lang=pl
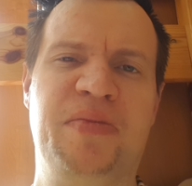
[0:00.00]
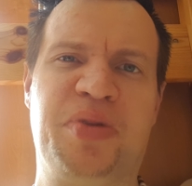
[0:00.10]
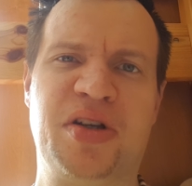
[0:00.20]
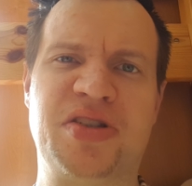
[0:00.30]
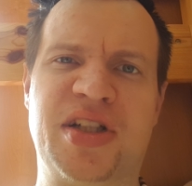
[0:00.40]

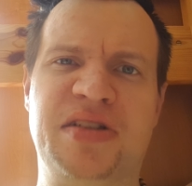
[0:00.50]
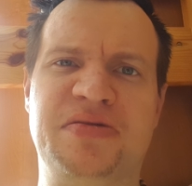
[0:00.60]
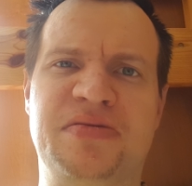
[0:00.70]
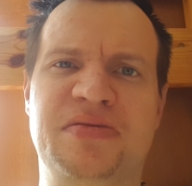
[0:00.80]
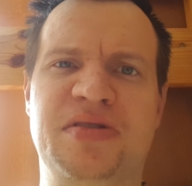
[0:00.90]

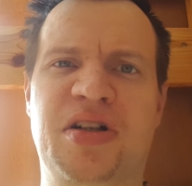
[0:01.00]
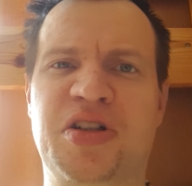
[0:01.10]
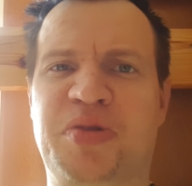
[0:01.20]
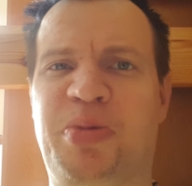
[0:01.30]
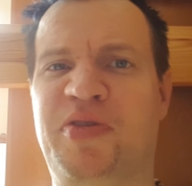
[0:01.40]
proszę
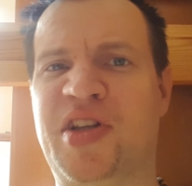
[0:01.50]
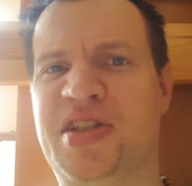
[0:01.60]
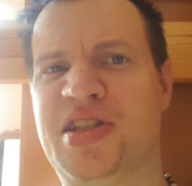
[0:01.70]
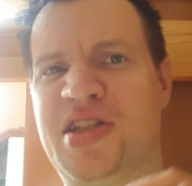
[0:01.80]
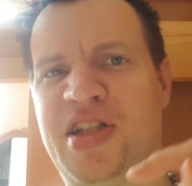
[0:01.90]

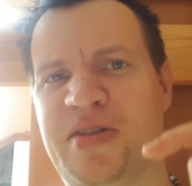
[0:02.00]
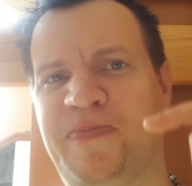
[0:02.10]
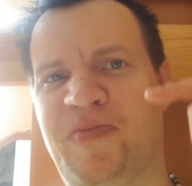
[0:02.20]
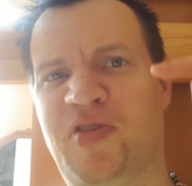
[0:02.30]
odpowiedzcie